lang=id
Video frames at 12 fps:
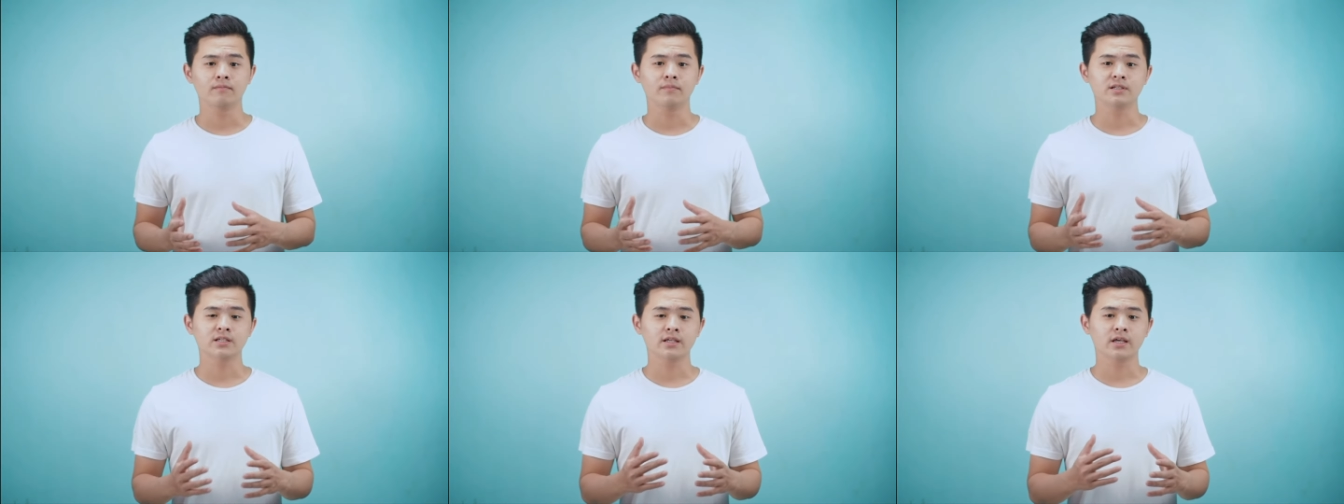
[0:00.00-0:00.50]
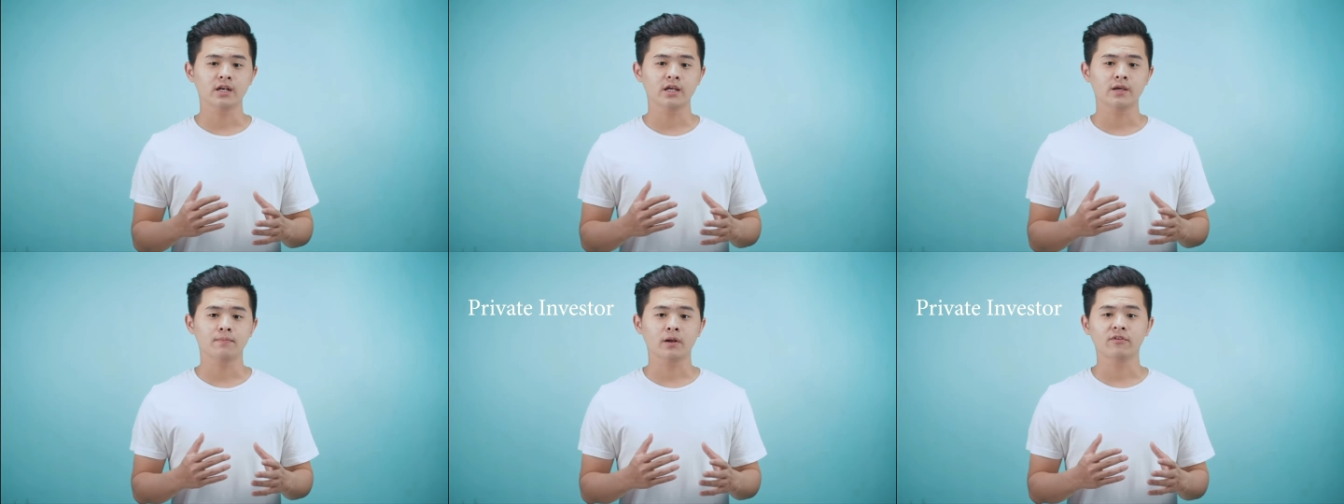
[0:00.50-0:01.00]
Bisa
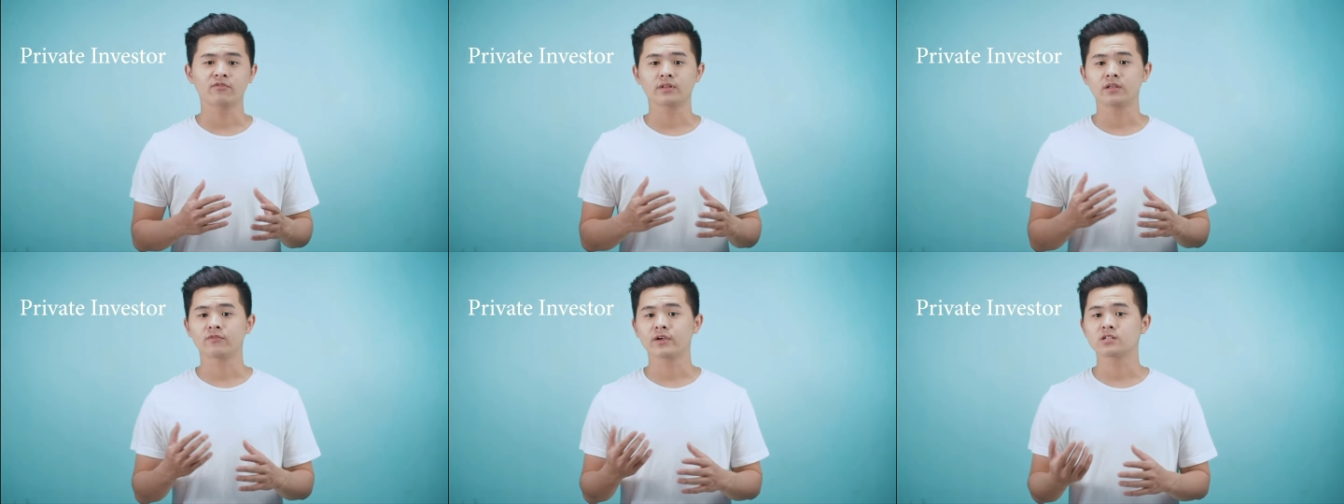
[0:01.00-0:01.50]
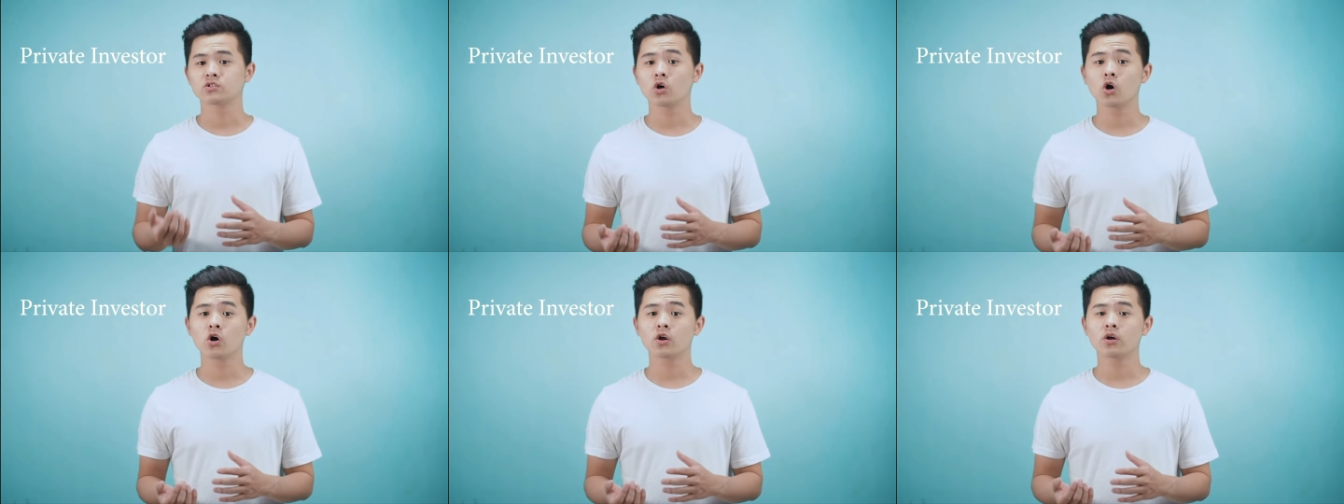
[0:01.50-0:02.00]
nyari private
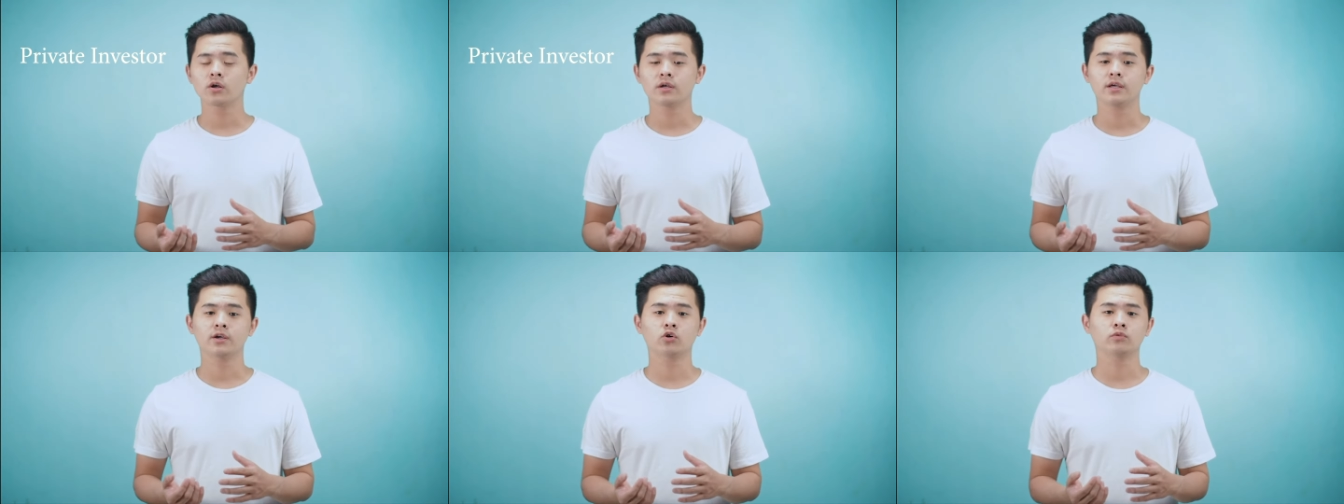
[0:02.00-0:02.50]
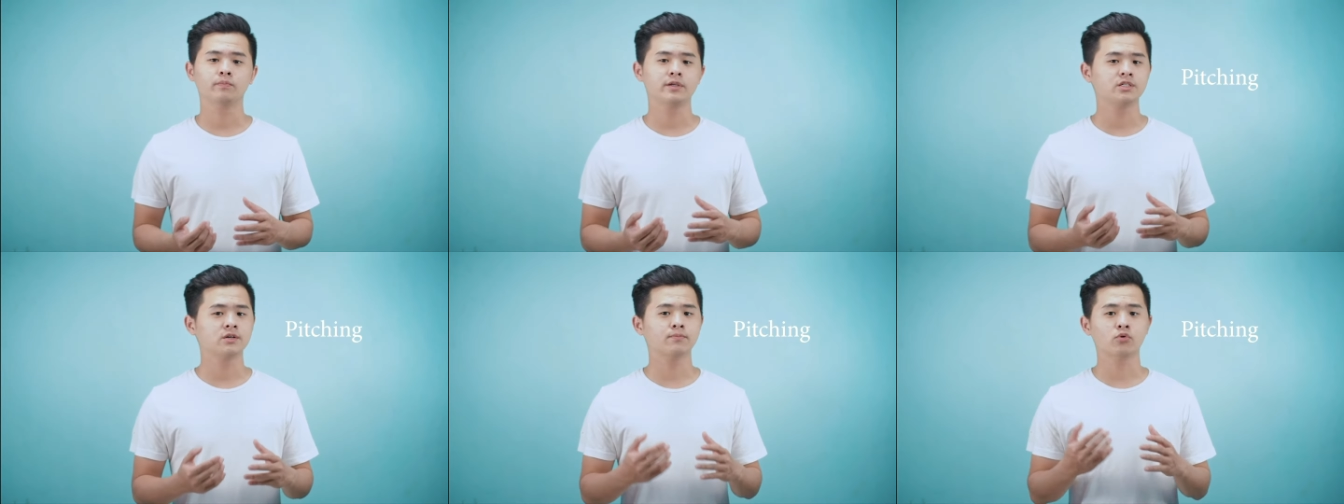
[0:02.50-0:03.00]
investor, ikut
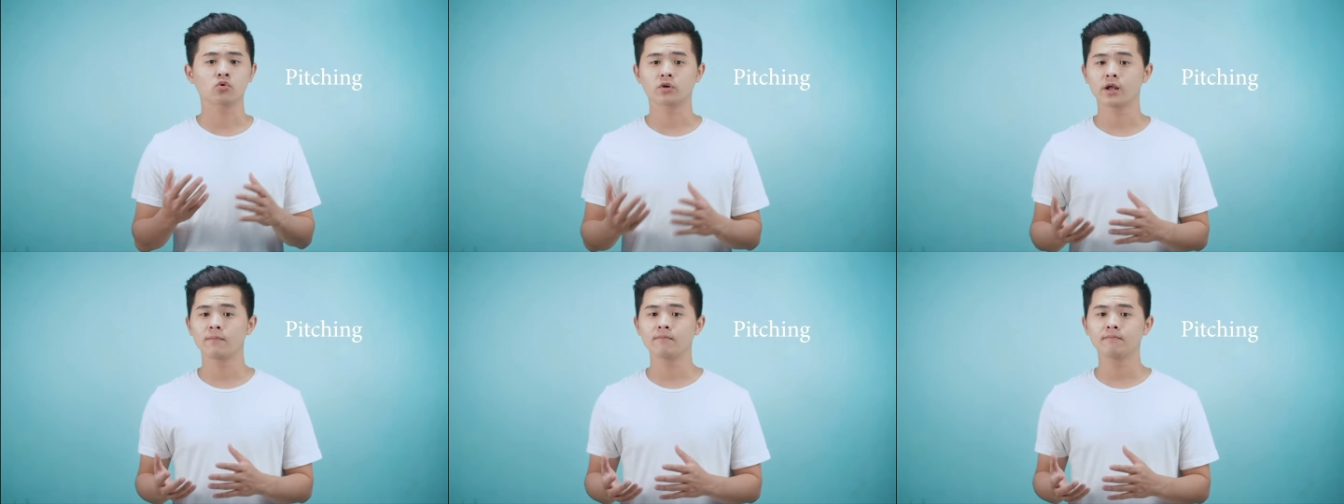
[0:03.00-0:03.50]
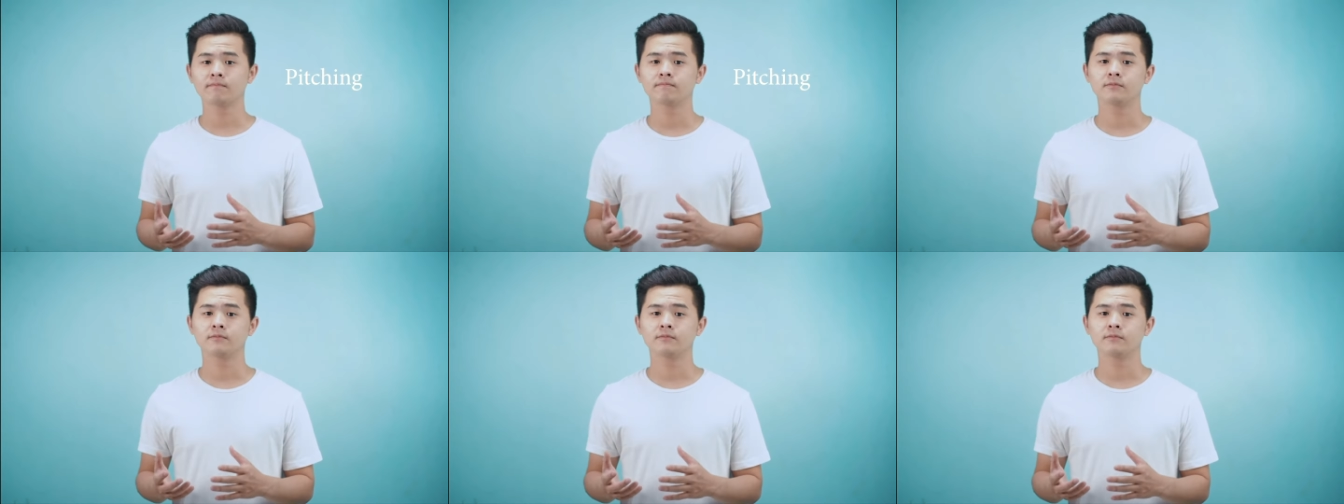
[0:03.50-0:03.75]
pitching program,